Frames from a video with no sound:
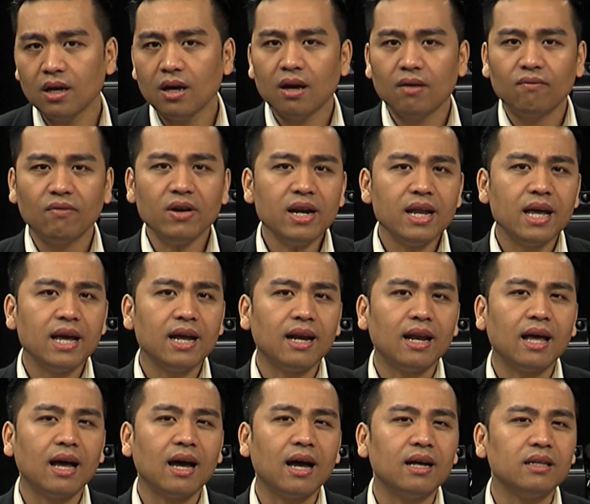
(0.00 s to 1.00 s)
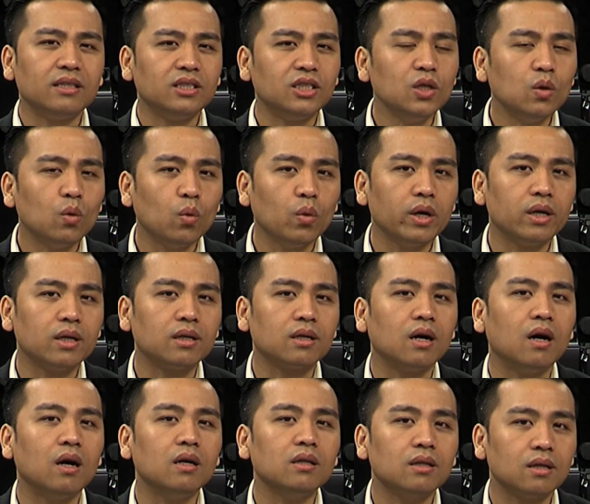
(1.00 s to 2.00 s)
Vấn đề là chính quyền
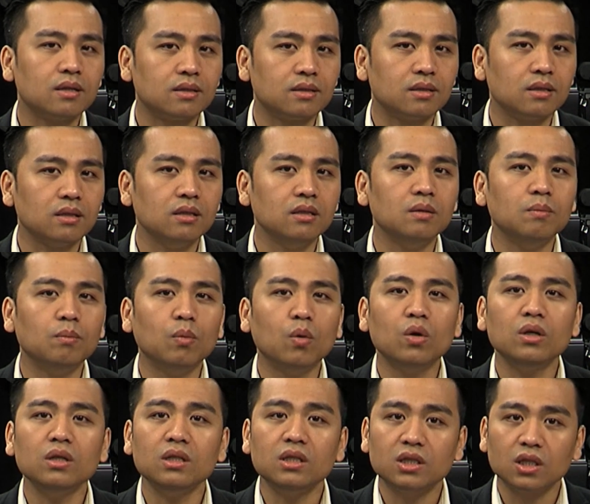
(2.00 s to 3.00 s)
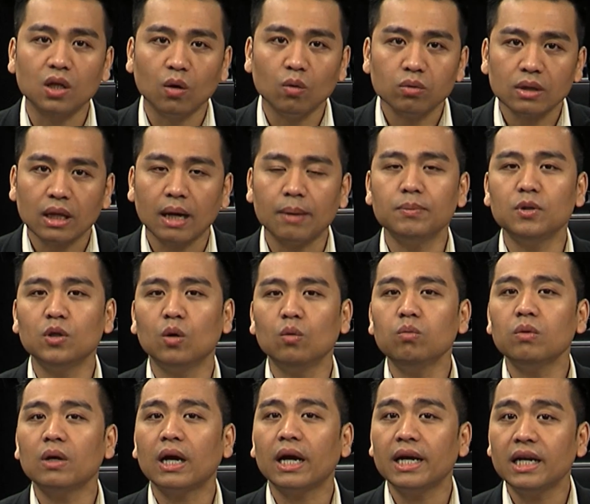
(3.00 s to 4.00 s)
có thật sự muốn chống tham
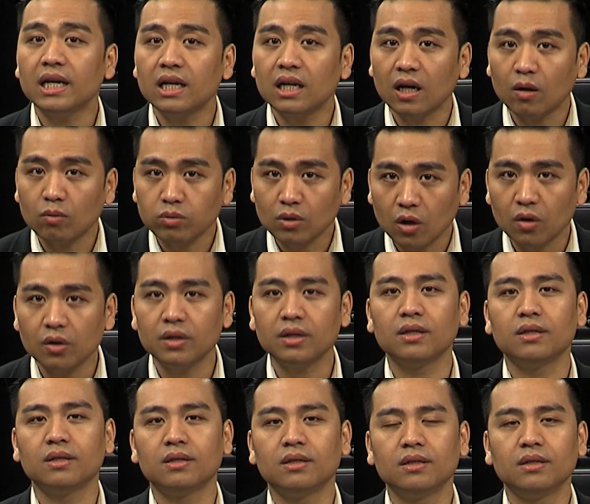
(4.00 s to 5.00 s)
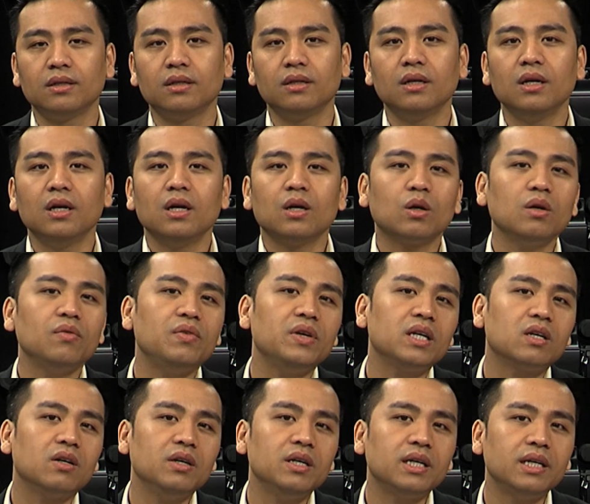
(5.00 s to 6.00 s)
nhũng hay không thôi. Quý vị
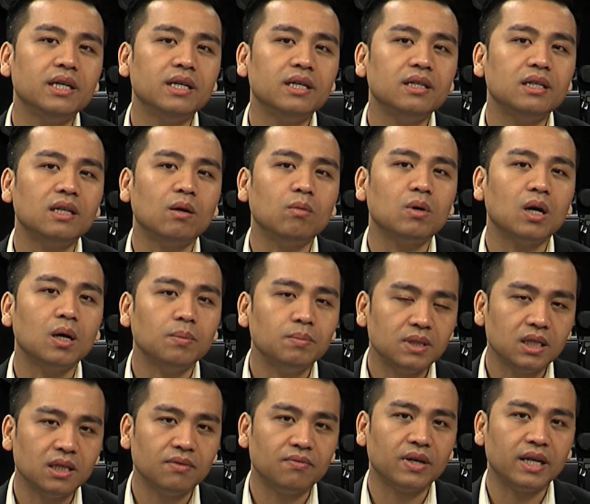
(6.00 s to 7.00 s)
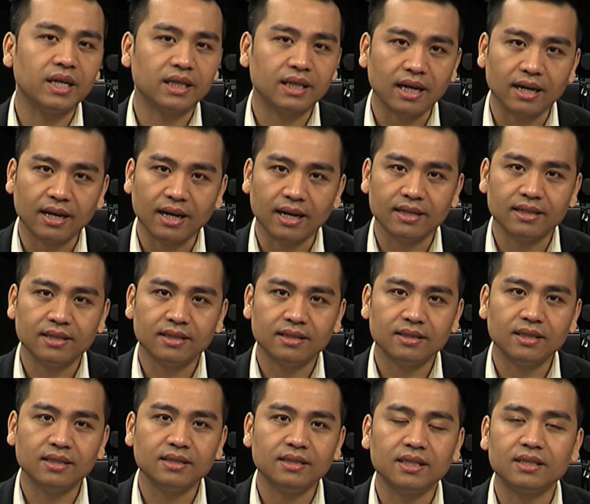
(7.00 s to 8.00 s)
có ý kiến đóng góp gì về đề tài này?
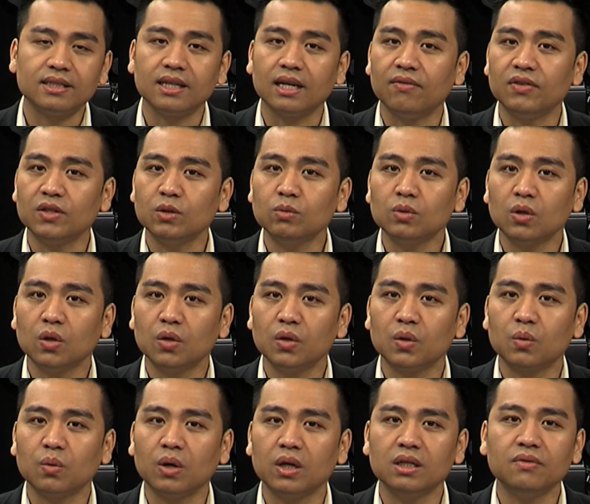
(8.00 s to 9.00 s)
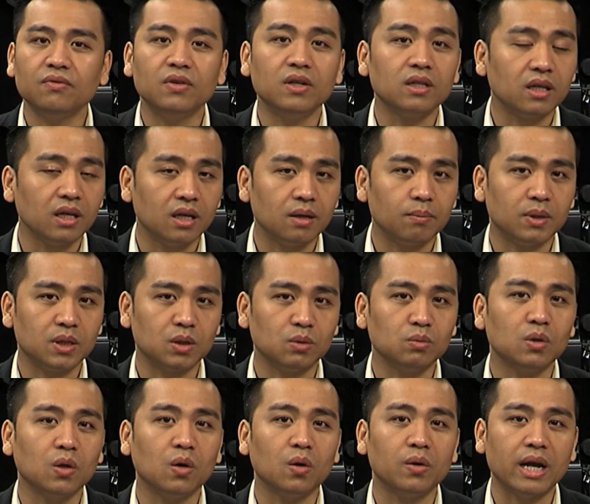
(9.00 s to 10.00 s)
Xin chia sẻ với chúng tôi qua những phương tiện mà chúng
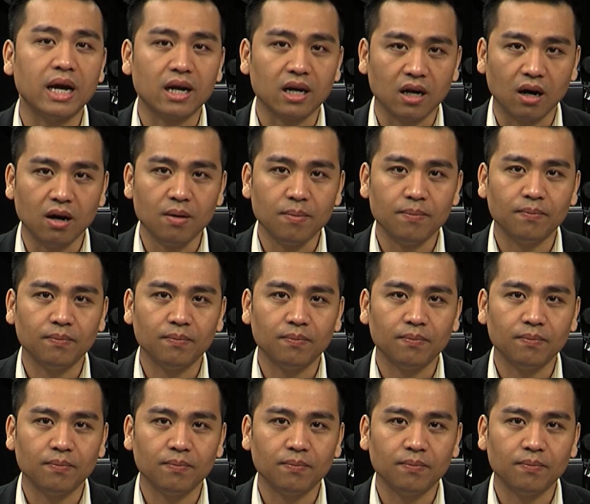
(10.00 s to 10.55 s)
tôi đã có.